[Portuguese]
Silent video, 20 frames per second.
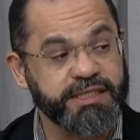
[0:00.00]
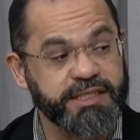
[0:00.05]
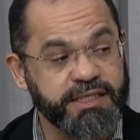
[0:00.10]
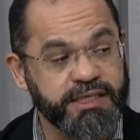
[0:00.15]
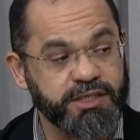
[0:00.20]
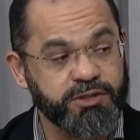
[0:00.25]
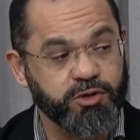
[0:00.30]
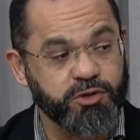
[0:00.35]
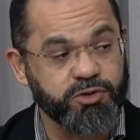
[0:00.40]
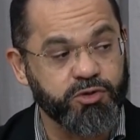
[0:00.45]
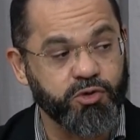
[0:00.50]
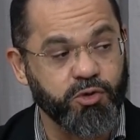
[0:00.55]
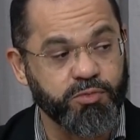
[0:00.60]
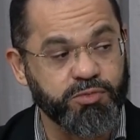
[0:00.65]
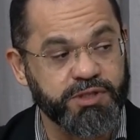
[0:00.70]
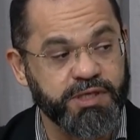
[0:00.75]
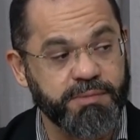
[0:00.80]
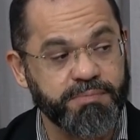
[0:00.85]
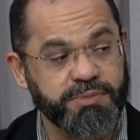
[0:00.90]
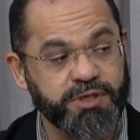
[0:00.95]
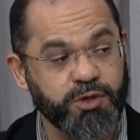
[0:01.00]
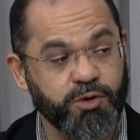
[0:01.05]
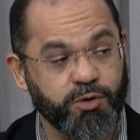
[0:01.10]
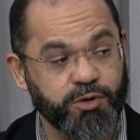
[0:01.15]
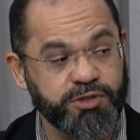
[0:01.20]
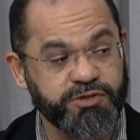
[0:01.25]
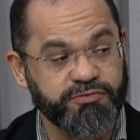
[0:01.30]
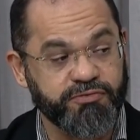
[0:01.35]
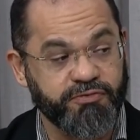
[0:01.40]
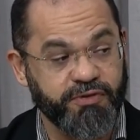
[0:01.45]
que nós somos
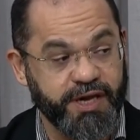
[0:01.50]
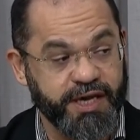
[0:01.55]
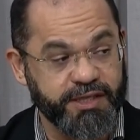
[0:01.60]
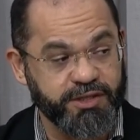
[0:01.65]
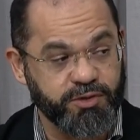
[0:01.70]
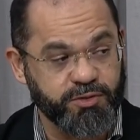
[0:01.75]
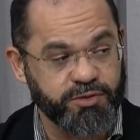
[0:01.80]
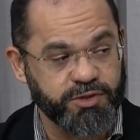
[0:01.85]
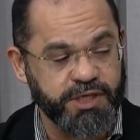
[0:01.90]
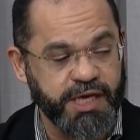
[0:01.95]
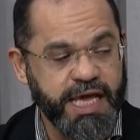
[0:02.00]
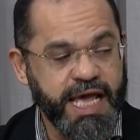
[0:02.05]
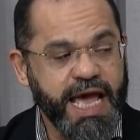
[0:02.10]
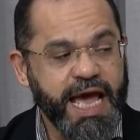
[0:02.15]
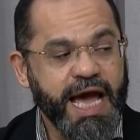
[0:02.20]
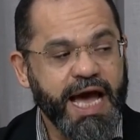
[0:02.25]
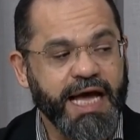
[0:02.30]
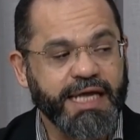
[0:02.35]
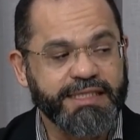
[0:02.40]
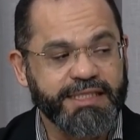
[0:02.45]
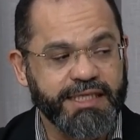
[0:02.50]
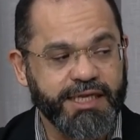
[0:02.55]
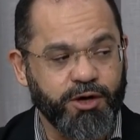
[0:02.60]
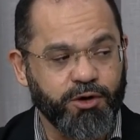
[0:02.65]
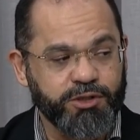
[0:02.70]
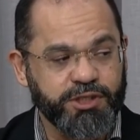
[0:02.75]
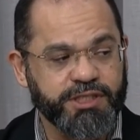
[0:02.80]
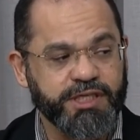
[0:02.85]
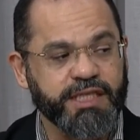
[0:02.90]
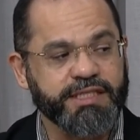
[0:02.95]
embriões, fetos, a
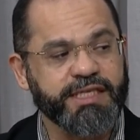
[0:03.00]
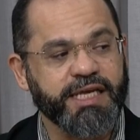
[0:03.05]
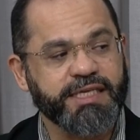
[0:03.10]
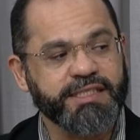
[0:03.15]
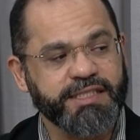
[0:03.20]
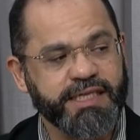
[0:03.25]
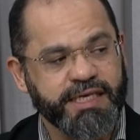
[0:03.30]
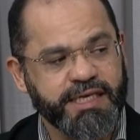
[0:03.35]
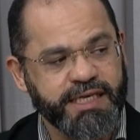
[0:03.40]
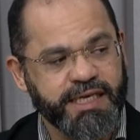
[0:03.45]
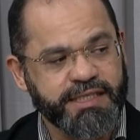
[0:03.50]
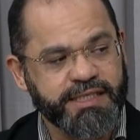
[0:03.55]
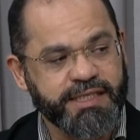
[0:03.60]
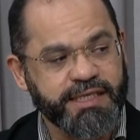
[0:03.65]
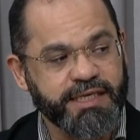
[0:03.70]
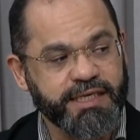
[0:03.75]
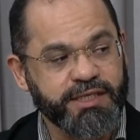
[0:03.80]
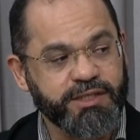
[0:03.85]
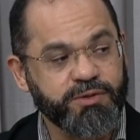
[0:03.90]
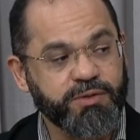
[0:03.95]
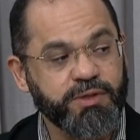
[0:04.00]
tireoide já está secretando,